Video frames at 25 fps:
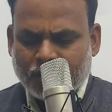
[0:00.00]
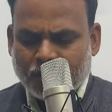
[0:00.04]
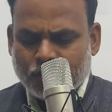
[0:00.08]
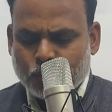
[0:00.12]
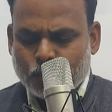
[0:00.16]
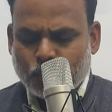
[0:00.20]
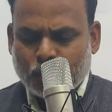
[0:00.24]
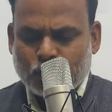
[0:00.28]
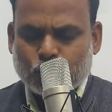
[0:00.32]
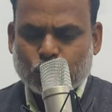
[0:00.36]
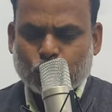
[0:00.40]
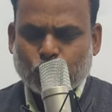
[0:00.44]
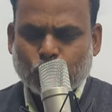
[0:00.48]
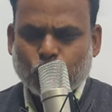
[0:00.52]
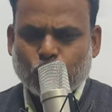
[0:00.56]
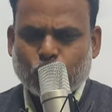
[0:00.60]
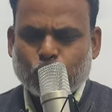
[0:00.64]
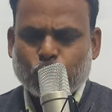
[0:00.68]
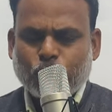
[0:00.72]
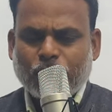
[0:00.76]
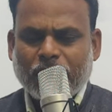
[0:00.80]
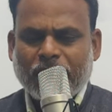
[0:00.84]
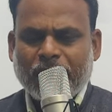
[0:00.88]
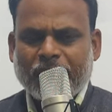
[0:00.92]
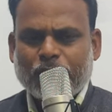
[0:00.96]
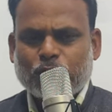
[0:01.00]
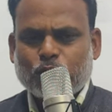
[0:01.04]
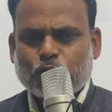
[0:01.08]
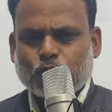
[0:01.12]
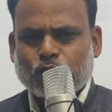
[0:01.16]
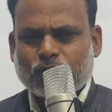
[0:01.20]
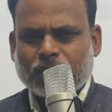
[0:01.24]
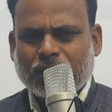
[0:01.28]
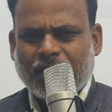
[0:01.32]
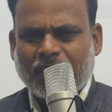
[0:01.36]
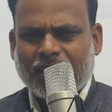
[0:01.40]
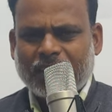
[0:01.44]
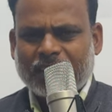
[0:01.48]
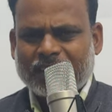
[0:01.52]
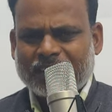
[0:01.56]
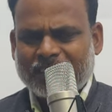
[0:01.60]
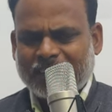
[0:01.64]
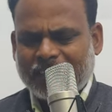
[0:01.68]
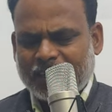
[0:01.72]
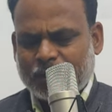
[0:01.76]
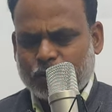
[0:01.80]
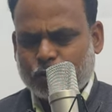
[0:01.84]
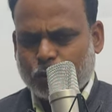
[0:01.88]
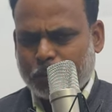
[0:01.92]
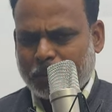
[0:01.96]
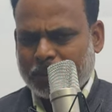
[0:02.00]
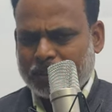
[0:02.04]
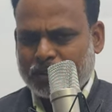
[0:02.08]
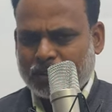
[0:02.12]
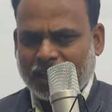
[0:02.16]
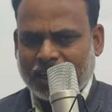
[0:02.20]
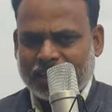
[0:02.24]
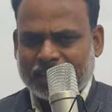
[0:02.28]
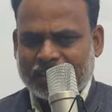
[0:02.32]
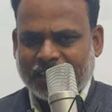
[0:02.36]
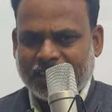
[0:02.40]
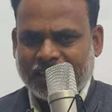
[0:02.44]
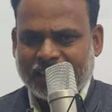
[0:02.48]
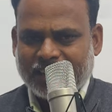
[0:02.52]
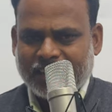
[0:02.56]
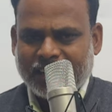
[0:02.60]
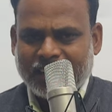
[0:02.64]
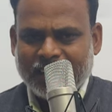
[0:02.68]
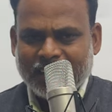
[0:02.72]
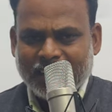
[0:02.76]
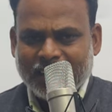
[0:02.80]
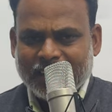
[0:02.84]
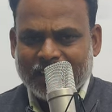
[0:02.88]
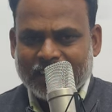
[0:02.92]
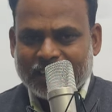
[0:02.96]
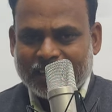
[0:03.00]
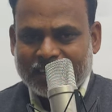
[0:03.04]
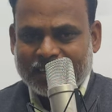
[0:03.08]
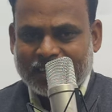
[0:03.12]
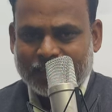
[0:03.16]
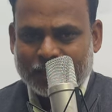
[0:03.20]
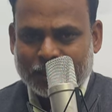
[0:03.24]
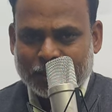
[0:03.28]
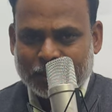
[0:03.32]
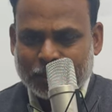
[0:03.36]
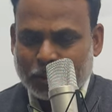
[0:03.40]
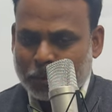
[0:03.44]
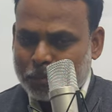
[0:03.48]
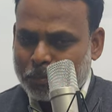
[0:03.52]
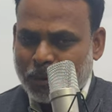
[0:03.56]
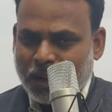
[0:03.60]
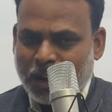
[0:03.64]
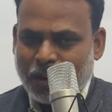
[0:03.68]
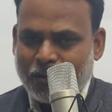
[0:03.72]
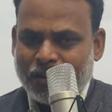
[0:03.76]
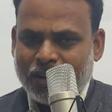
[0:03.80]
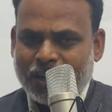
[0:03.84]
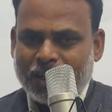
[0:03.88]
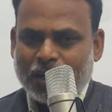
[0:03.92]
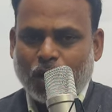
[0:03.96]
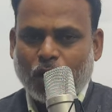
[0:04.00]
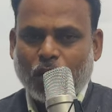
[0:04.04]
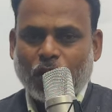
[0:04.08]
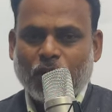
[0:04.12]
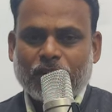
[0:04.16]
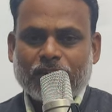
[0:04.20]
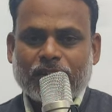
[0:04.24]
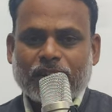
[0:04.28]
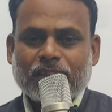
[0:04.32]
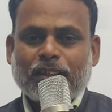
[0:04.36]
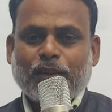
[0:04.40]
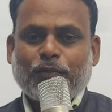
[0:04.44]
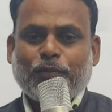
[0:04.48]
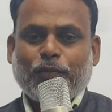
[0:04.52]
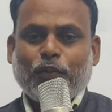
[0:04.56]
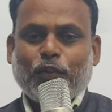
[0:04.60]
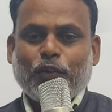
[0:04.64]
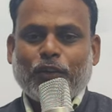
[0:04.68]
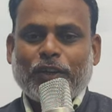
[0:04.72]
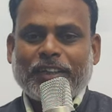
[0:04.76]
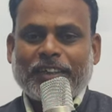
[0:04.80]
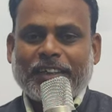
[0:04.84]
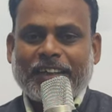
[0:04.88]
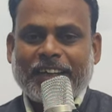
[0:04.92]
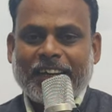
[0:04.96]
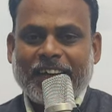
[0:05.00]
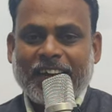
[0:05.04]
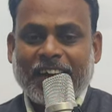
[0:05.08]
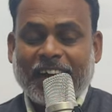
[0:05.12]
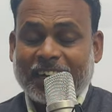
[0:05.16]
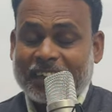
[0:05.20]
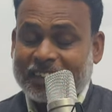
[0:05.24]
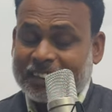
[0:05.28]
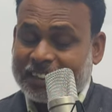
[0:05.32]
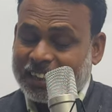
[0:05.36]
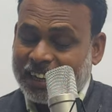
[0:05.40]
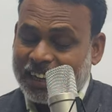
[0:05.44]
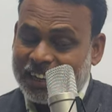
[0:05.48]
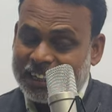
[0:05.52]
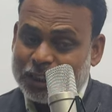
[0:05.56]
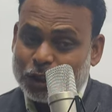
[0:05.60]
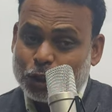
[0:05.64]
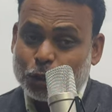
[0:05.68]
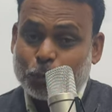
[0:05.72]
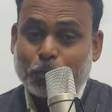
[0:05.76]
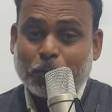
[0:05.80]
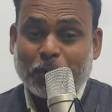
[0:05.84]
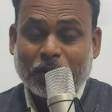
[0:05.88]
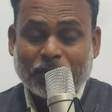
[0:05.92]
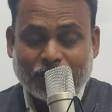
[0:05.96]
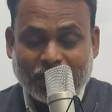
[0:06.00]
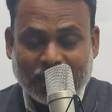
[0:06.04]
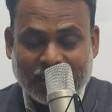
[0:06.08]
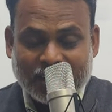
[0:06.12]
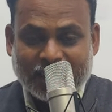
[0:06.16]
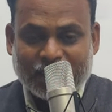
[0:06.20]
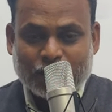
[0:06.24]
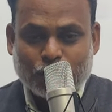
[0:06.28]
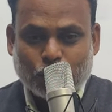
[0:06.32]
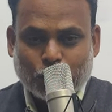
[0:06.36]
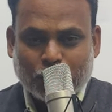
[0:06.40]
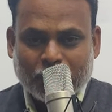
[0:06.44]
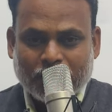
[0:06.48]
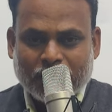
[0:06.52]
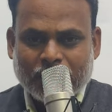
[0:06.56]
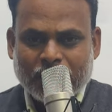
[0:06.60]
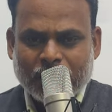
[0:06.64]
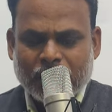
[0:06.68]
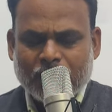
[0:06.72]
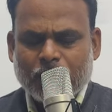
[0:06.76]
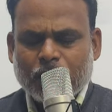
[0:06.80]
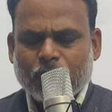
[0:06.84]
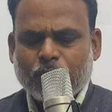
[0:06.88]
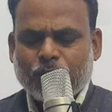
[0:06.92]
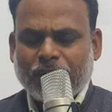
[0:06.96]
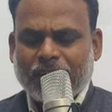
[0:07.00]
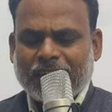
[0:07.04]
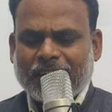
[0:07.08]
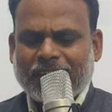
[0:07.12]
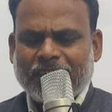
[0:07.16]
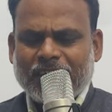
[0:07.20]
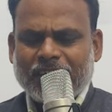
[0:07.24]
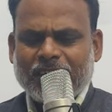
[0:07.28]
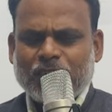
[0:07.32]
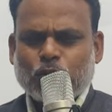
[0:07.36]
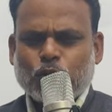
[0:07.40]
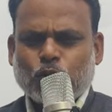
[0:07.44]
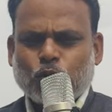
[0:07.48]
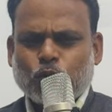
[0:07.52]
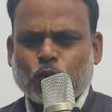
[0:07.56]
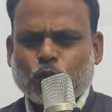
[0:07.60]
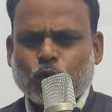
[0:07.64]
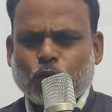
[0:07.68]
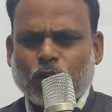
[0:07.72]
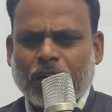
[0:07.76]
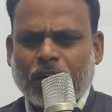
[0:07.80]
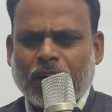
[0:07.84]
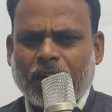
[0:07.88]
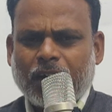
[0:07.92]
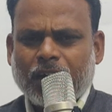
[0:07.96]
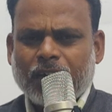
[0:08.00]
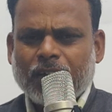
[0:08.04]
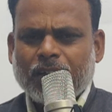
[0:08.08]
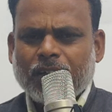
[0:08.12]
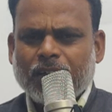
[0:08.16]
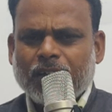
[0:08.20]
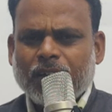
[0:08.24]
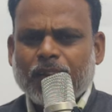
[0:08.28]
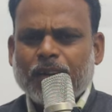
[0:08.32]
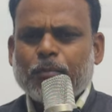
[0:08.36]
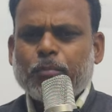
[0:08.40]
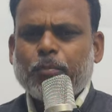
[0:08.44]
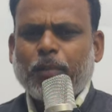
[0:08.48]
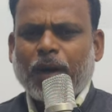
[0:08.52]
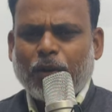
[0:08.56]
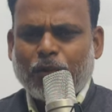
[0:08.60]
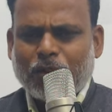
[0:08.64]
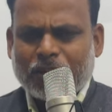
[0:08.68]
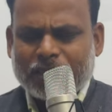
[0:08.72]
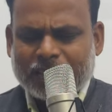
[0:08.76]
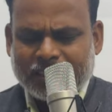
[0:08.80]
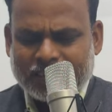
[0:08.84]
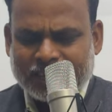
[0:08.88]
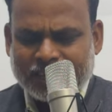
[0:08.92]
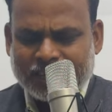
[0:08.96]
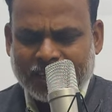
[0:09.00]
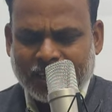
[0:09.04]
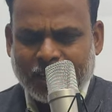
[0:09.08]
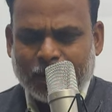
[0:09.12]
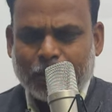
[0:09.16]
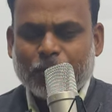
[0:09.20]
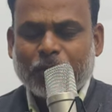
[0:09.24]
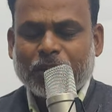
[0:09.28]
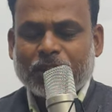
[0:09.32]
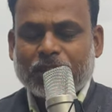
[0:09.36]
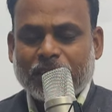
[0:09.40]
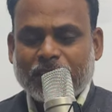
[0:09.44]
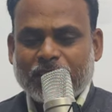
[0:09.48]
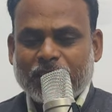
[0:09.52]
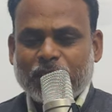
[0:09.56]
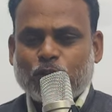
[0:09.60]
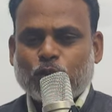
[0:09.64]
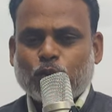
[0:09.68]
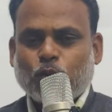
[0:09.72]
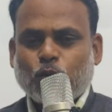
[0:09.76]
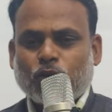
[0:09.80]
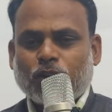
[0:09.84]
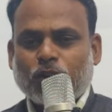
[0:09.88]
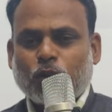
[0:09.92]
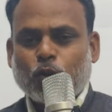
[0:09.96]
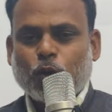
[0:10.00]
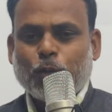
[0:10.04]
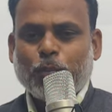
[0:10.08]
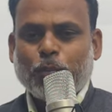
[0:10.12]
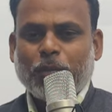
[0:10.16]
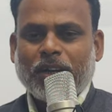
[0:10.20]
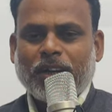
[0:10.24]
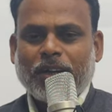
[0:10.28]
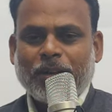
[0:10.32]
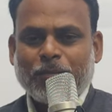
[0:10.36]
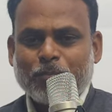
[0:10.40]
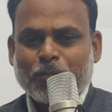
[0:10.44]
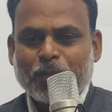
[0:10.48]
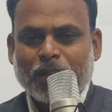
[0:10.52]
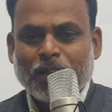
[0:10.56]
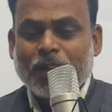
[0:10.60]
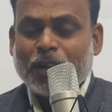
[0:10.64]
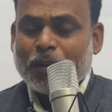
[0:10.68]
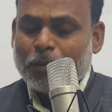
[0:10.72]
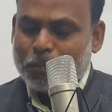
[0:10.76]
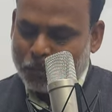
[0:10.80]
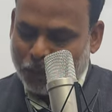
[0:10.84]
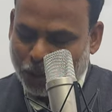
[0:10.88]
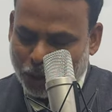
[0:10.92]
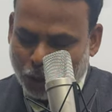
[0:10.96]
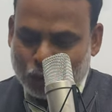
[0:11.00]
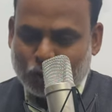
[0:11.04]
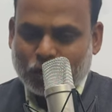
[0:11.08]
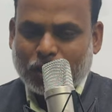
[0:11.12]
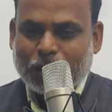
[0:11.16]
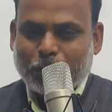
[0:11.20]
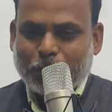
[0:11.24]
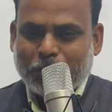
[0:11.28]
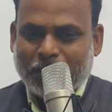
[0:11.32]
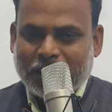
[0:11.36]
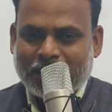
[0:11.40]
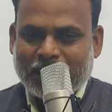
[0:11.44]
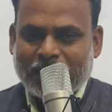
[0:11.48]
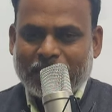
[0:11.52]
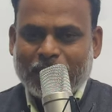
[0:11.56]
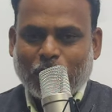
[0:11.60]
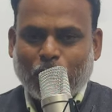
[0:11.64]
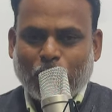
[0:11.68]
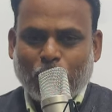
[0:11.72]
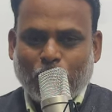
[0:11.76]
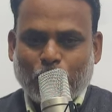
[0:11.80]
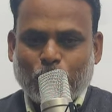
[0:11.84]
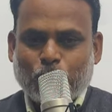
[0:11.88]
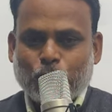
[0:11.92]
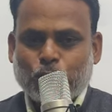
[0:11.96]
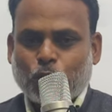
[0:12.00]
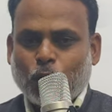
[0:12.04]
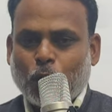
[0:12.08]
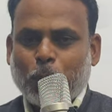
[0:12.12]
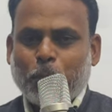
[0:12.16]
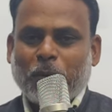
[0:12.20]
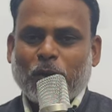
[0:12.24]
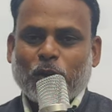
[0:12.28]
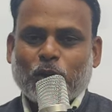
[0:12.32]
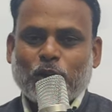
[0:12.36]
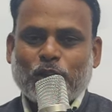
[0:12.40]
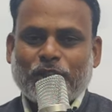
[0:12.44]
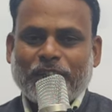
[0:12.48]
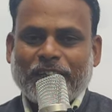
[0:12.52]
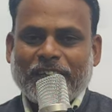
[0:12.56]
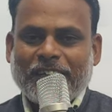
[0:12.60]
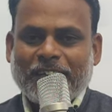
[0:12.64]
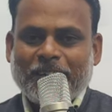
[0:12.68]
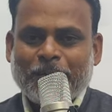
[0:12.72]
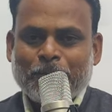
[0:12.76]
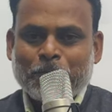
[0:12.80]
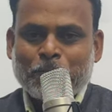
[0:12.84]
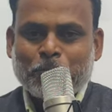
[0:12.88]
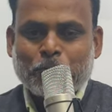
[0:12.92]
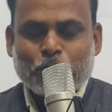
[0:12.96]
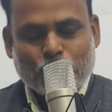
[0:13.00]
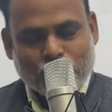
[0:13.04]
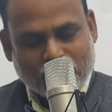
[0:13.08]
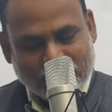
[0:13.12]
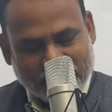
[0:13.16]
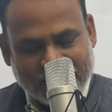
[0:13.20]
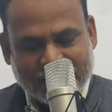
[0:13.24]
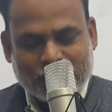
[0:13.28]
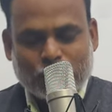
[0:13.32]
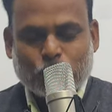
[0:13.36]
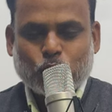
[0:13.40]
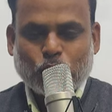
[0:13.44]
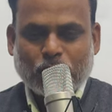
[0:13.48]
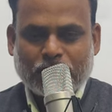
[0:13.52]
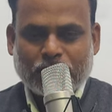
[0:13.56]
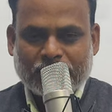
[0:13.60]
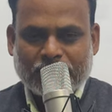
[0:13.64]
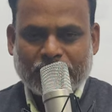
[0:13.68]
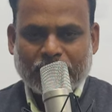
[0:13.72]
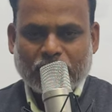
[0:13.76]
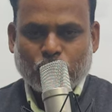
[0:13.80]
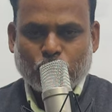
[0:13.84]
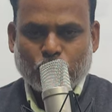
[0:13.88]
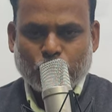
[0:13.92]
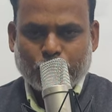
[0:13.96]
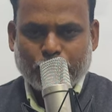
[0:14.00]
वो स्कोर जो है 160 या 150 जाएगा लेकिन पावेल और रदरफोर्ड के 28 15 गेंदों में वेस्टइंडीज को थोड़ा पावर दे दिया वेस्टइंडीज को रनों में बढ़ोतरी मिल गई और वो पहुंचे 180 रनों